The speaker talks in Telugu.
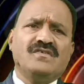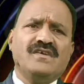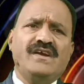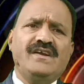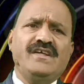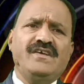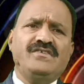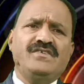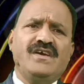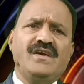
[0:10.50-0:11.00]

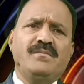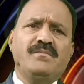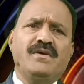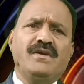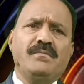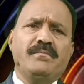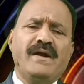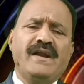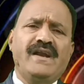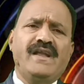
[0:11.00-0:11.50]
సొసైటీ
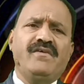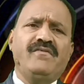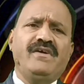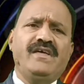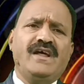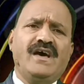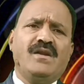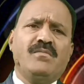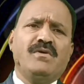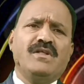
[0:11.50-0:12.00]
చైర్మన్ మండే
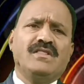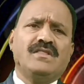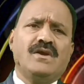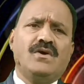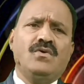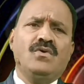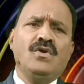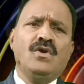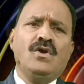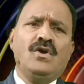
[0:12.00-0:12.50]

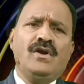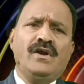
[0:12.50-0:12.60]
వీరహనుమంతరావు